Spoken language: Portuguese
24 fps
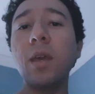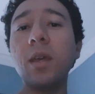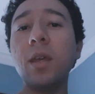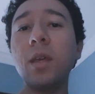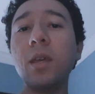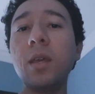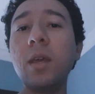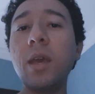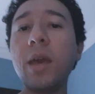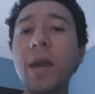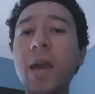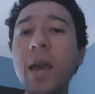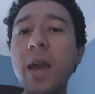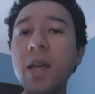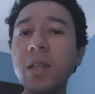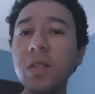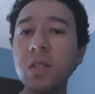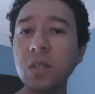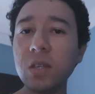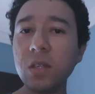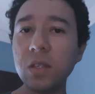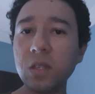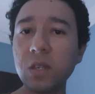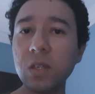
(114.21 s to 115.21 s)
E
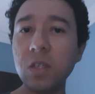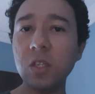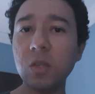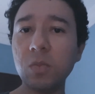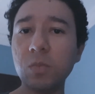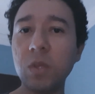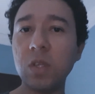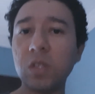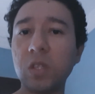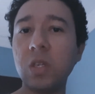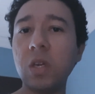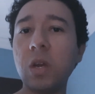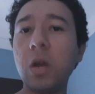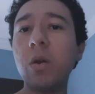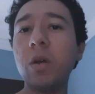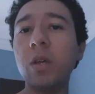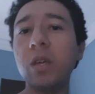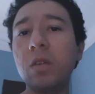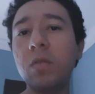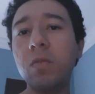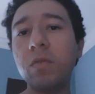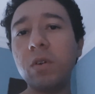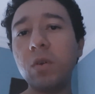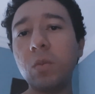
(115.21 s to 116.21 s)
essas em especial é
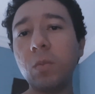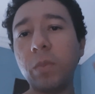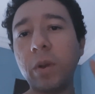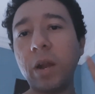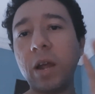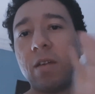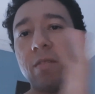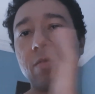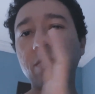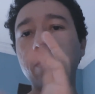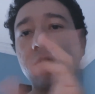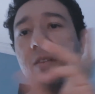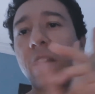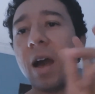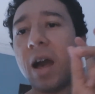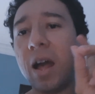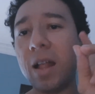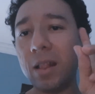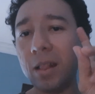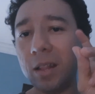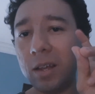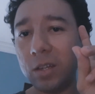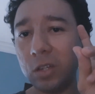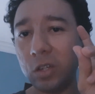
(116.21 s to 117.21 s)
que vão para a
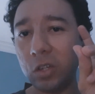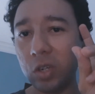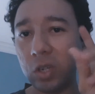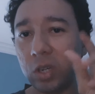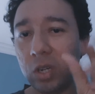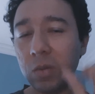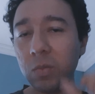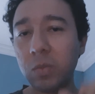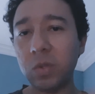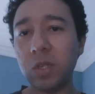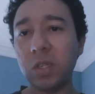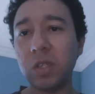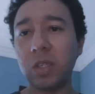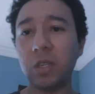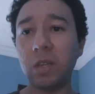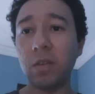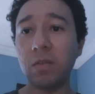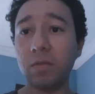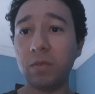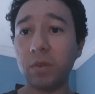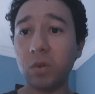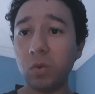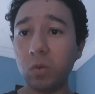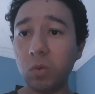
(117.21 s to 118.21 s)
vala, digamos assim,
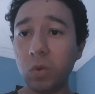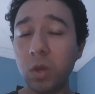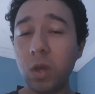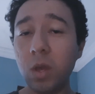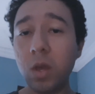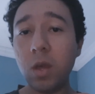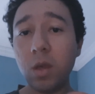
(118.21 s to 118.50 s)
vão